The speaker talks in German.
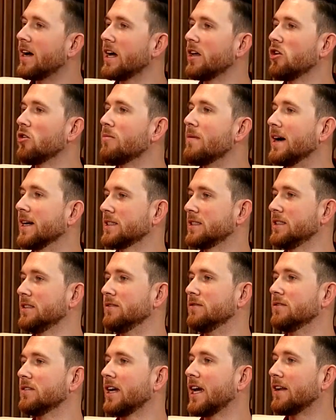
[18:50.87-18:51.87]
war er nochmal
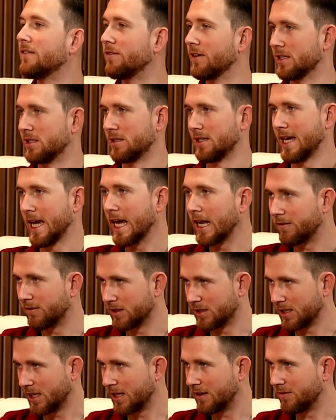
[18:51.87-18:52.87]
aktiv. Etwas,
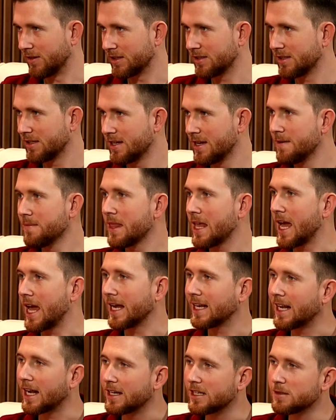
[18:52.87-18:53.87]
etwas. Auch etwas. mit Lava?
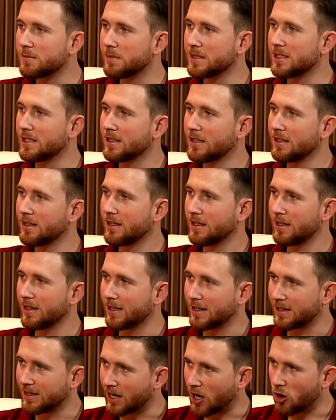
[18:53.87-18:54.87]
Ein kleines bisschen,
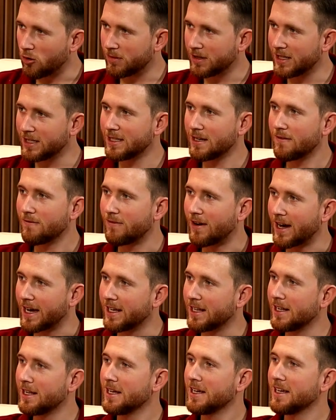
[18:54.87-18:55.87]
äh, glaube ich,
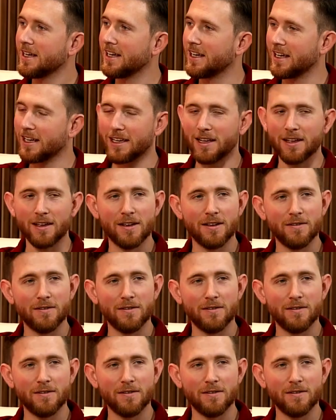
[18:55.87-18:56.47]
weil äh,